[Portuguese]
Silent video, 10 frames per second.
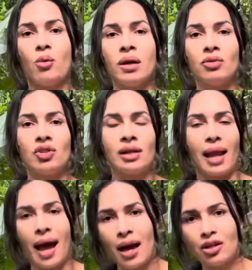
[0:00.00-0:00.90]
quanto de
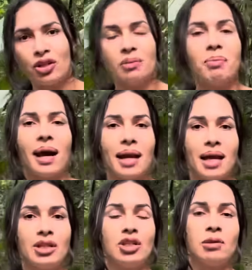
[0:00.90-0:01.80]
laje, de
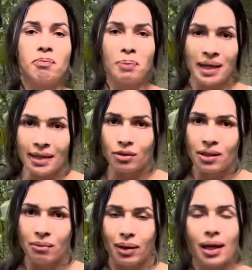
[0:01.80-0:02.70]
parede, de piso
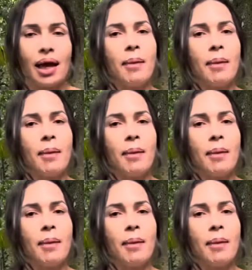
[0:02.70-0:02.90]
também,